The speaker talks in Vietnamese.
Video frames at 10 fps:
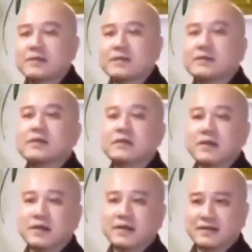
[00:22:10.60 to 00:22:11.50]
Chữ
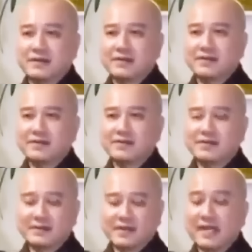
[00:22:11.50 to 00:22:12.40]
thừa
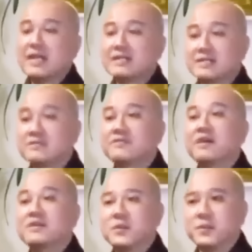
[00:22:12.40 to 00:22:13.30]
nghĩa là sự
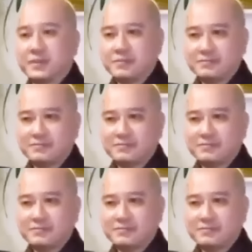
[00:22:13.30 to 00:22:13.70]
vận chuyển.